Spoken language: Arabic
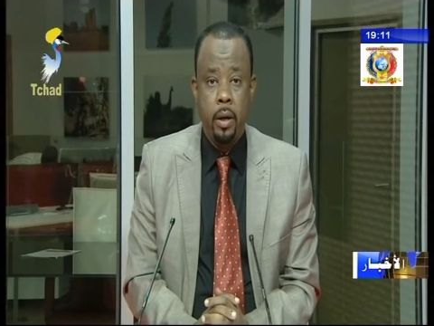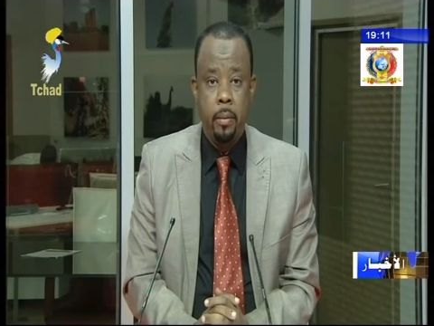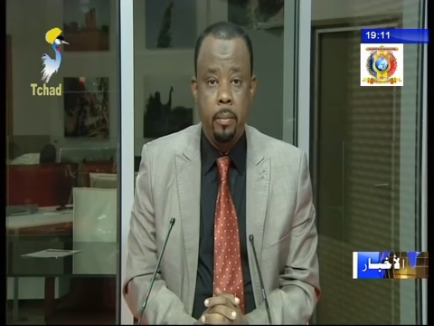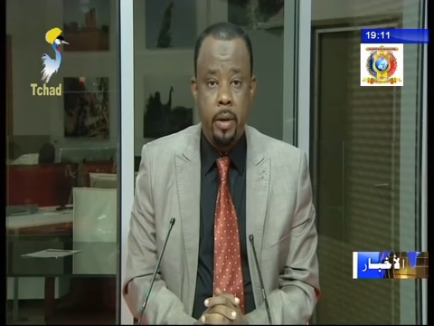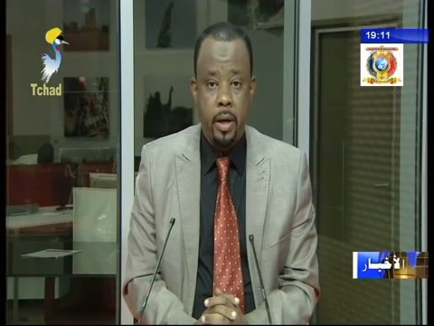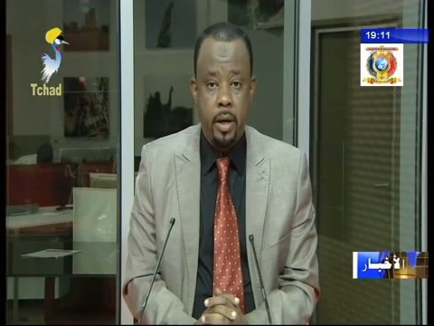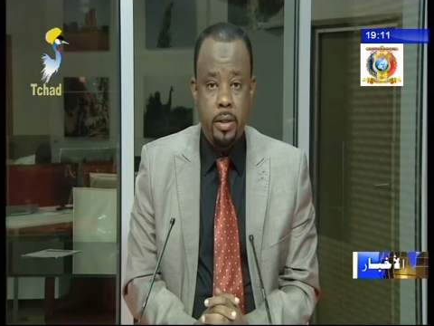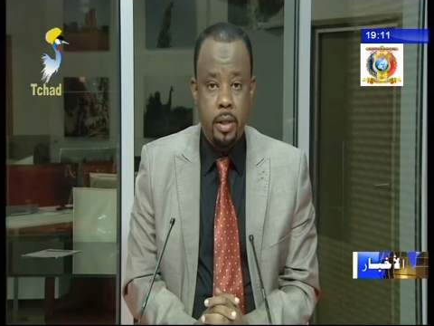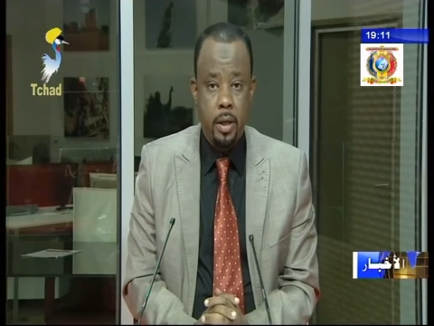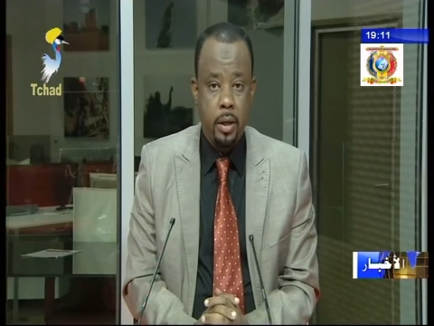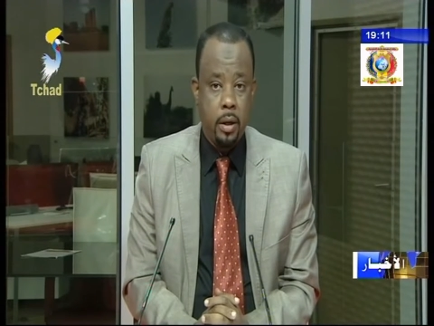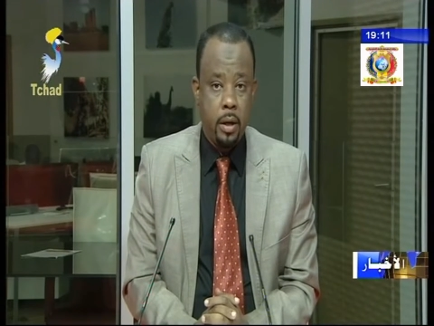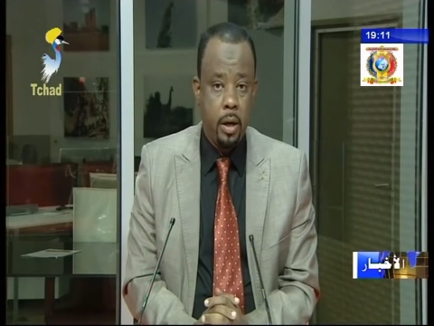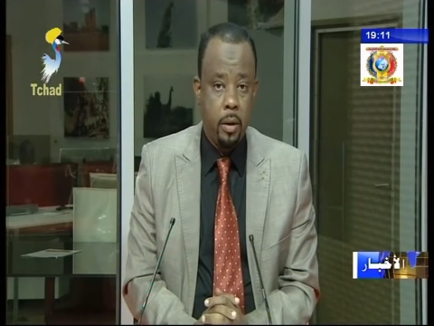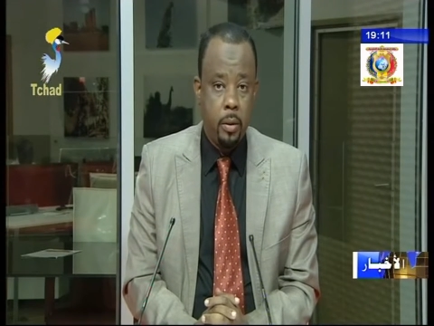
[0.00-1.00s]
مركز
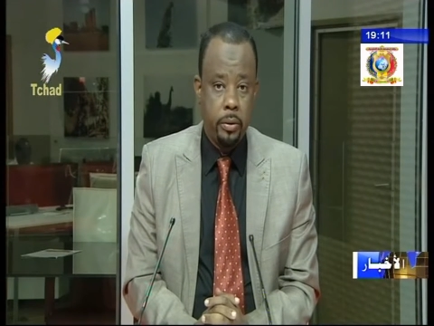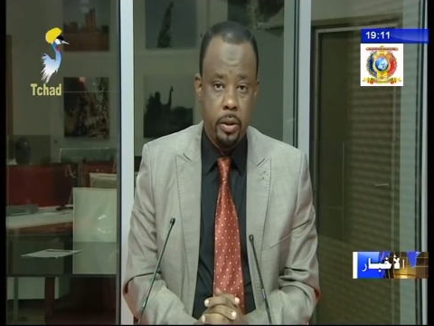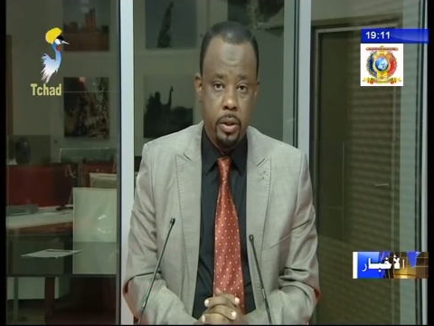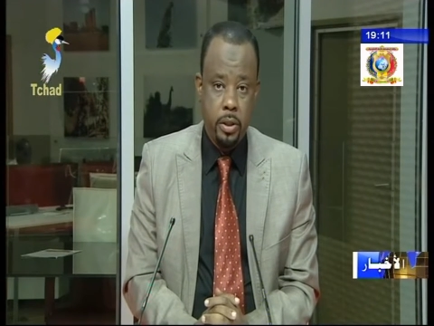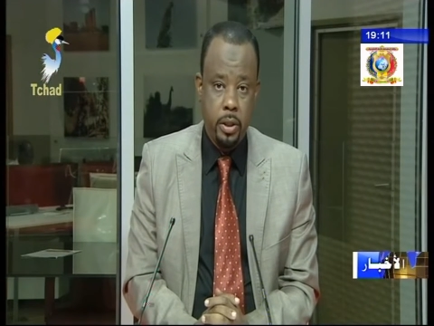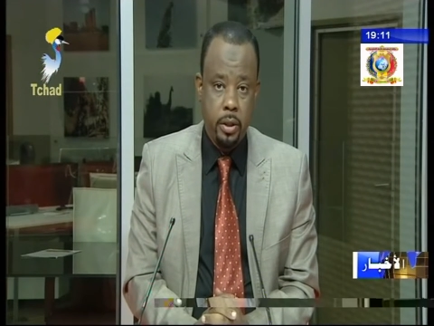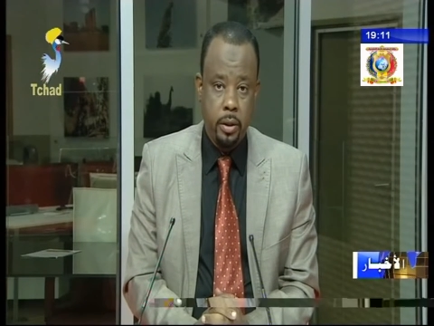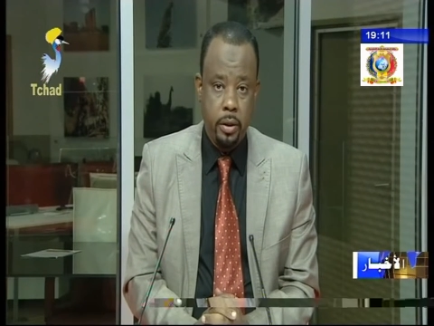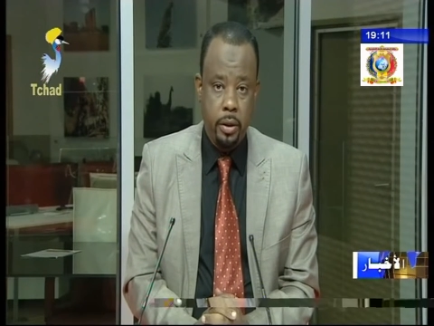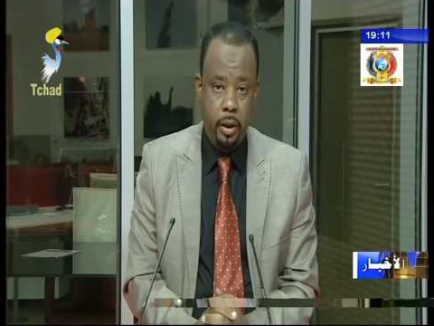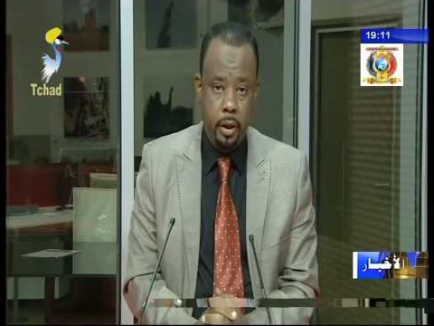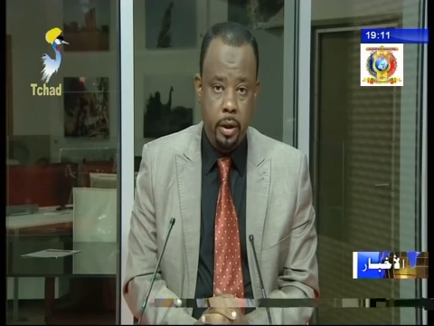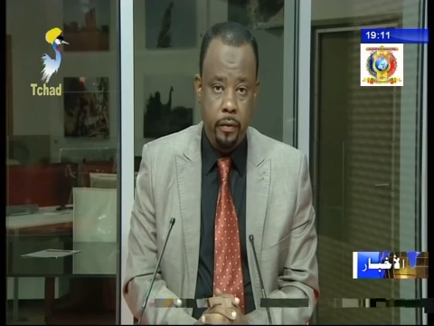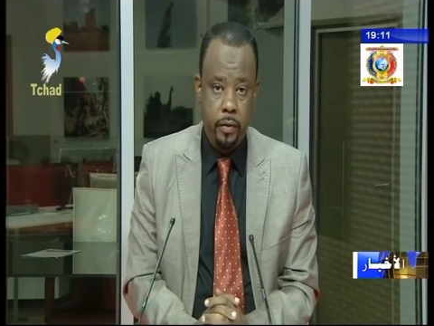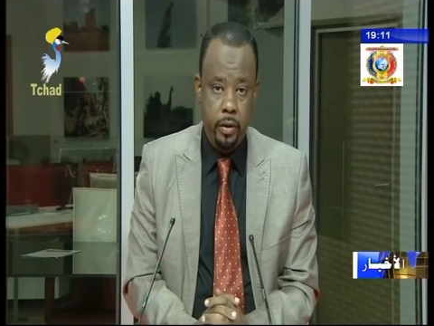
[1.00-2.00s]
القراءة والتنشيط
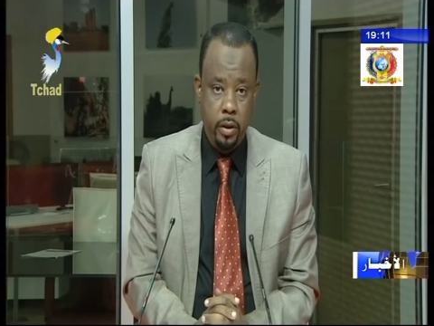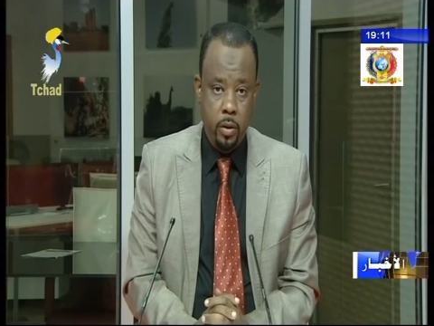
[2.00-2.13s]
الثقافي